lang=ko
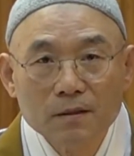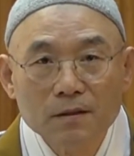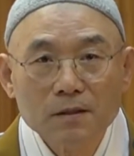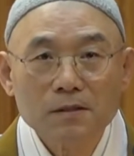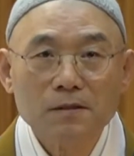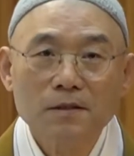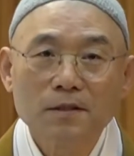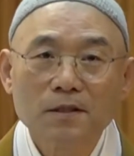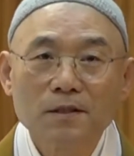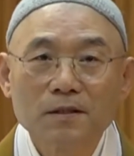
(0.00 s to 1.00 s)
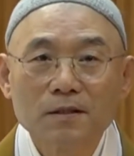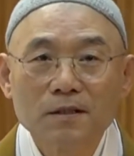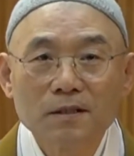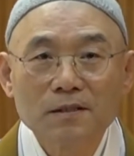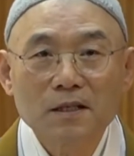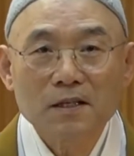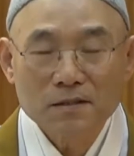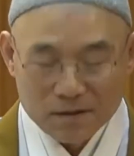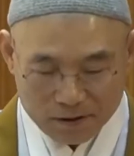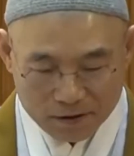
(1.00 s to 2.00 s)
그래서
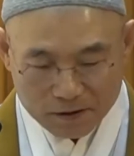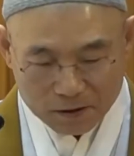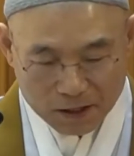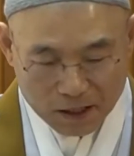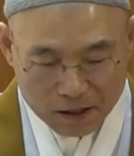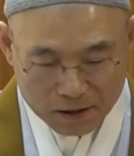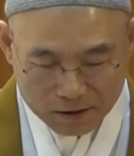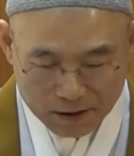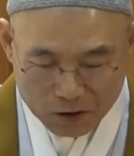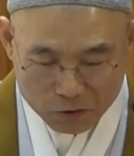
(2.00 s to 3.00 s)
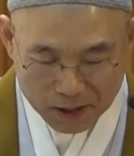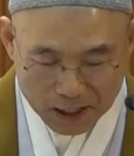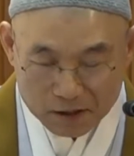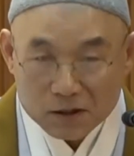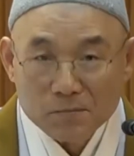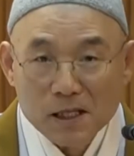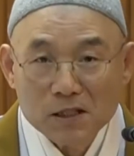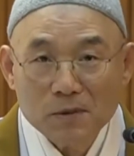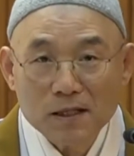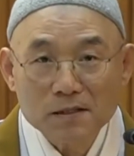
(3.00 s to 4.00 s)
이제 여기다가 대종사님께서 그
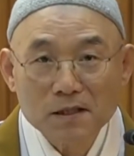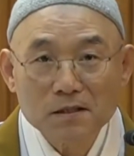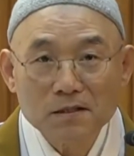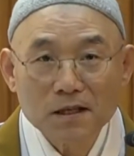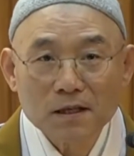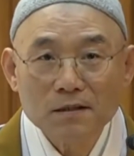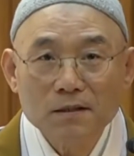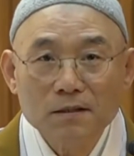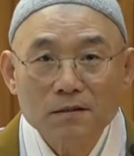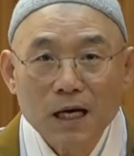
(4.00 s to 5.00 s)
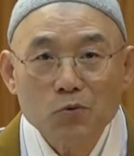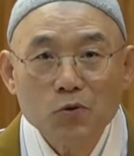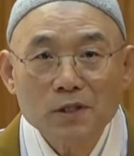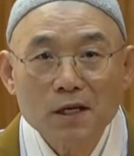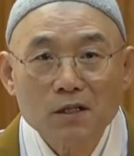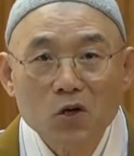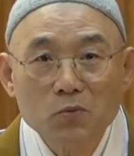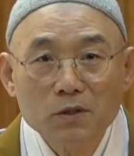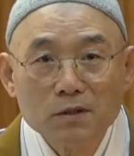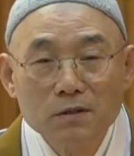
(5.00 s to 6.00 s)
말씀 안 하셨는데 나보고 이 얘기를
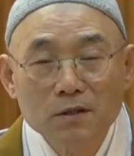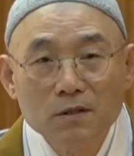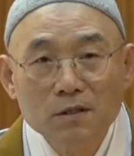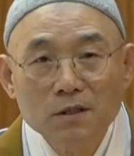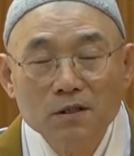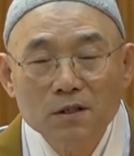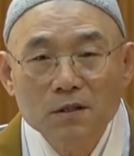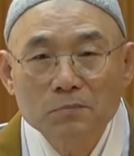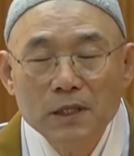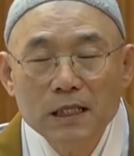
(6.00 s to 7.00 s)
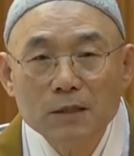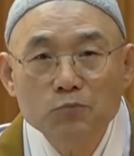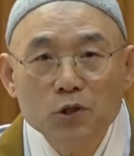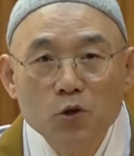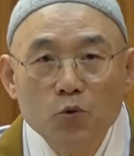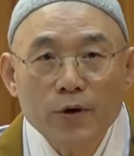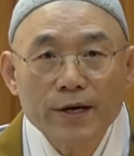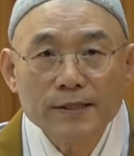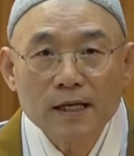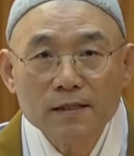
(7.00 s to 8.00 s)
하고는 미륵불
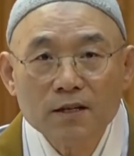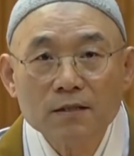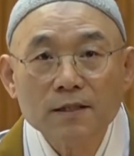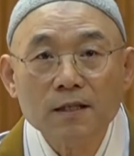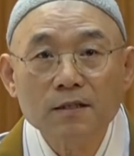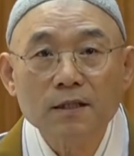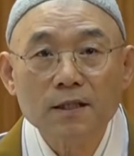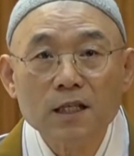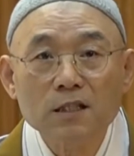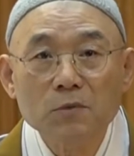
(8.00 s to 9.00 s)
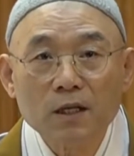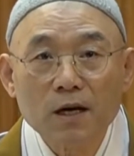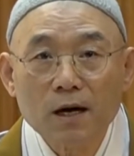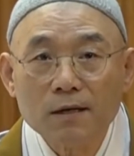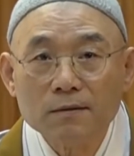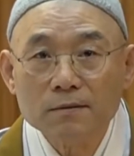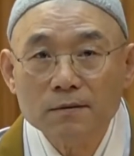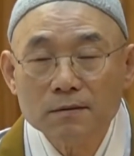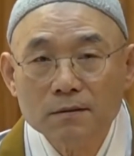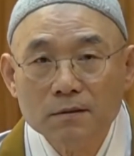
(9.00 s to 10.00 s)
용화의 상의 형상이 어떻게 생겼습니까?
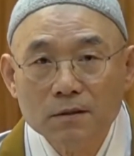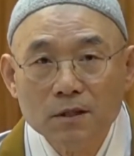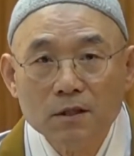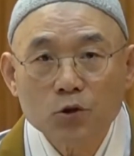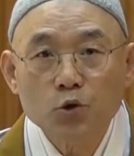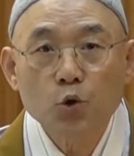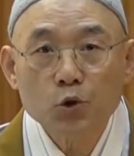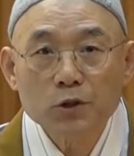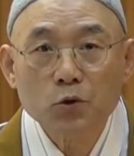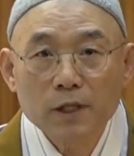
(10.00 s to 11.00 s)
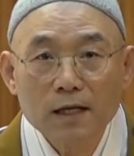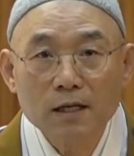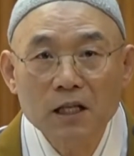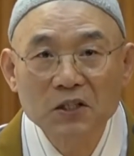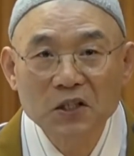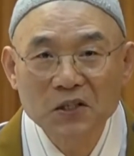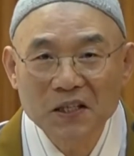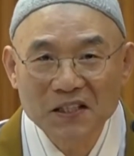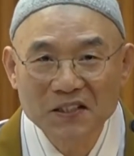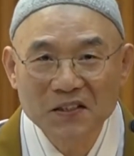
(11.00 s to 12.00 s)
교리도다 나는
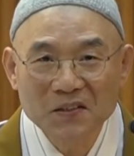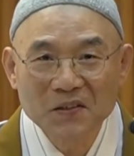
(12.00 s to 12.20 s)
그러면서